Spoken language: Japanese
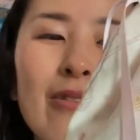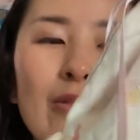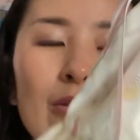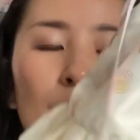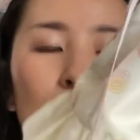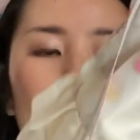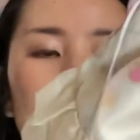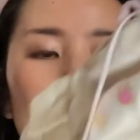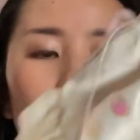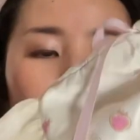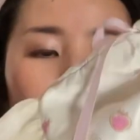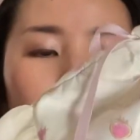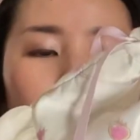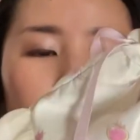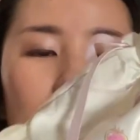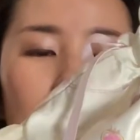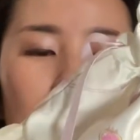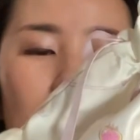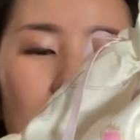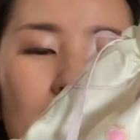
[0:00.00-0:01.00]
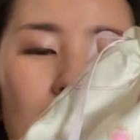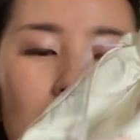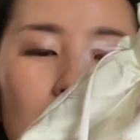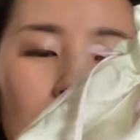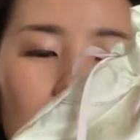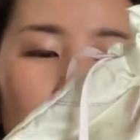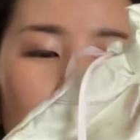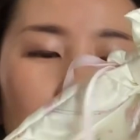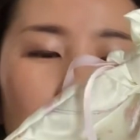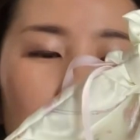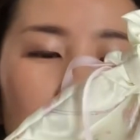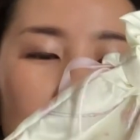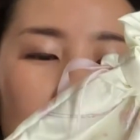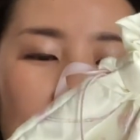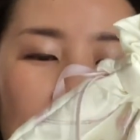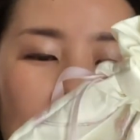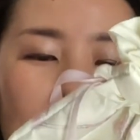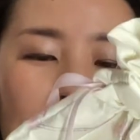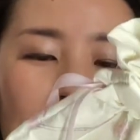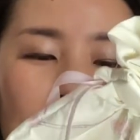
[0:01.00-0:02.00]
うこの
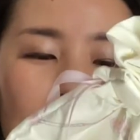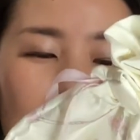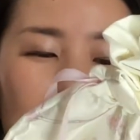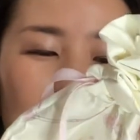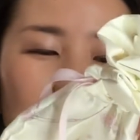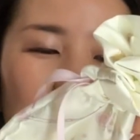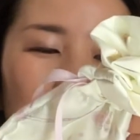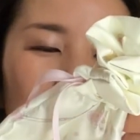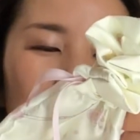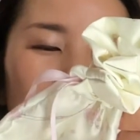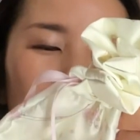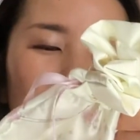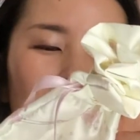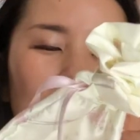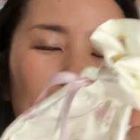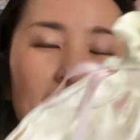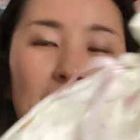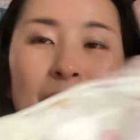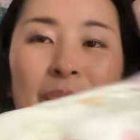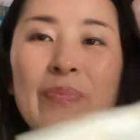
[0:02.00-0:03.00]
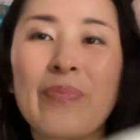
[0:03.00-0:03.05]
デザインのセンス